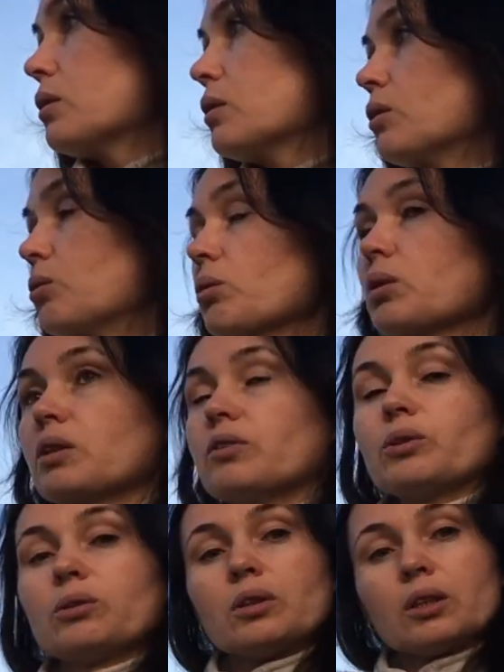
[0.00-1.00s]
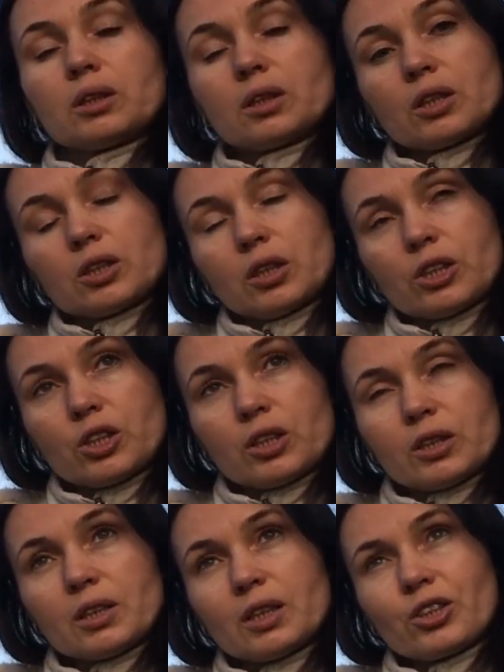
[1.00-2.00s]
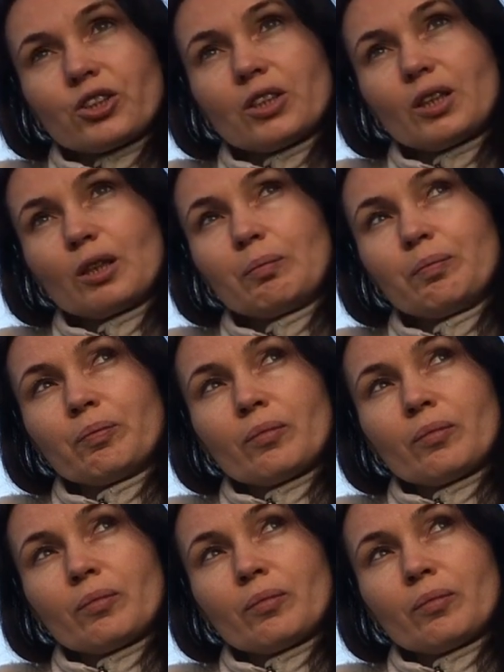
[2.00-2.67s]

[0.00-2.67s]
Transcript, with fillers: недолго, все это нас, наше наслаждение.